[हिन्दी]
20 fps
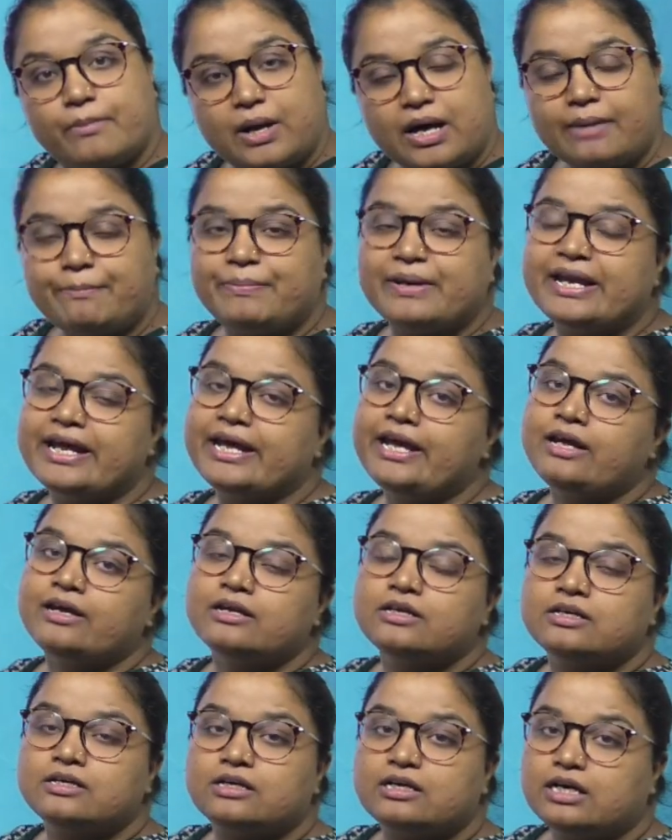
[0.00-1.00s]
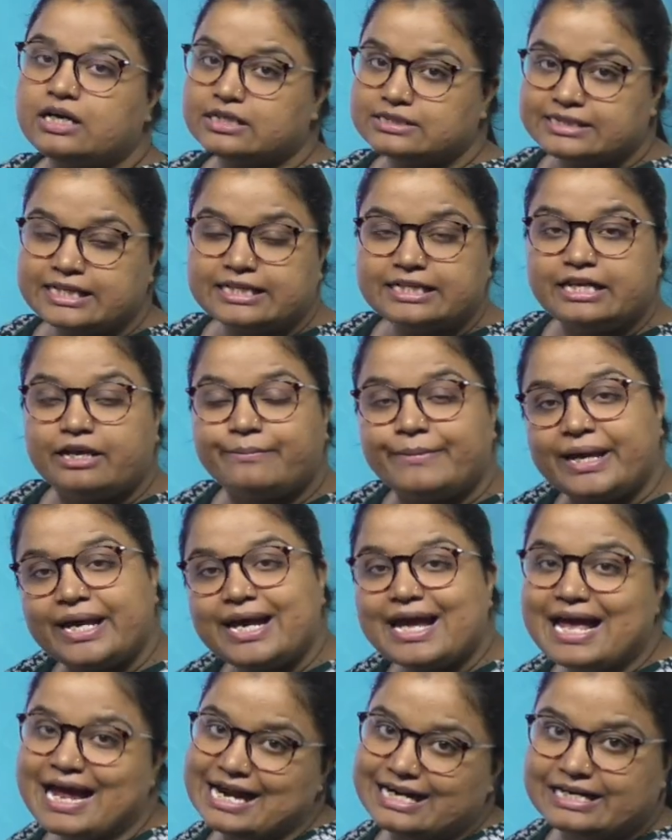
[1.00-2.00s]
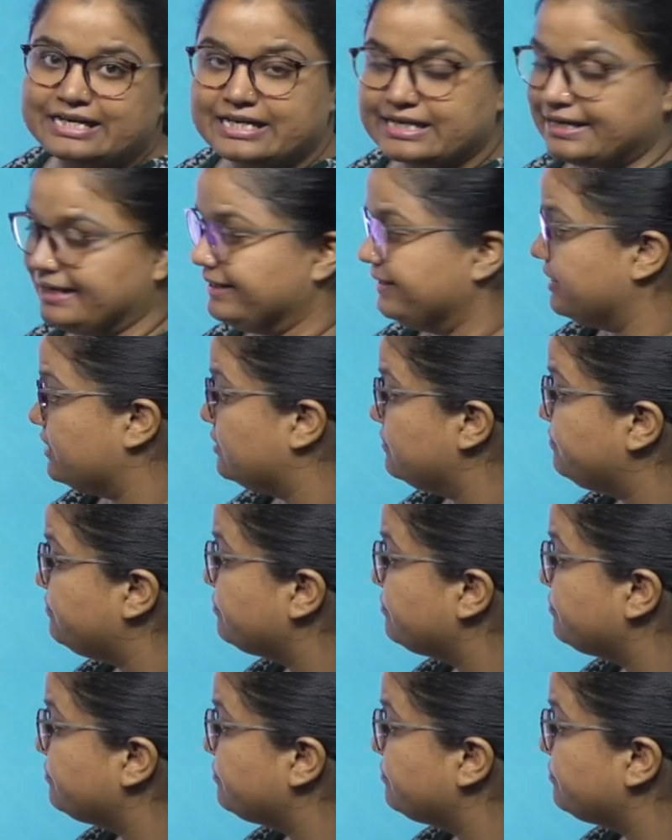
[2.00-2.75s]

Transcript: अपने संधि में ऐड कर लिया